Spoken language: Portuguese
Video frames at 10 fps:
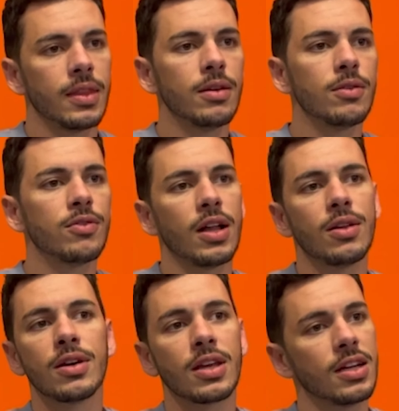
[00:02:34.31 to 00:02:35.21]
de um
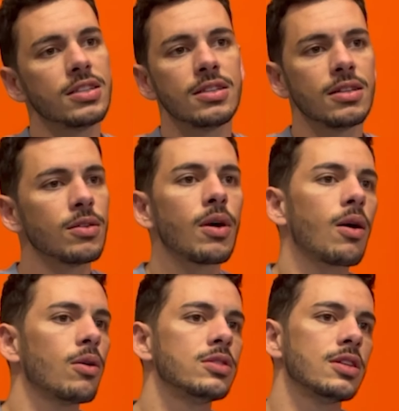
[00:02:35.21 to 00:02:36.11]
valor que a gente
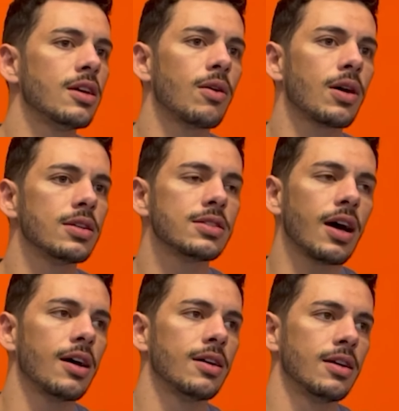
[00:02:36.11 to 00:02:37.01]
nunca conseguia
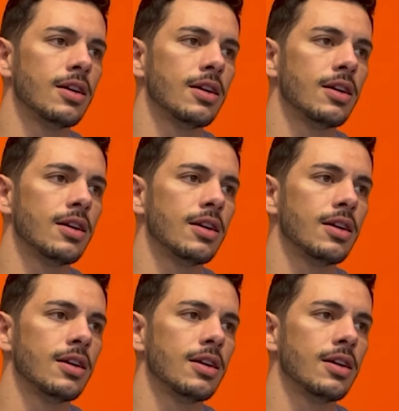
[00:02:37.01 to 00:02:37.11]
alcançar.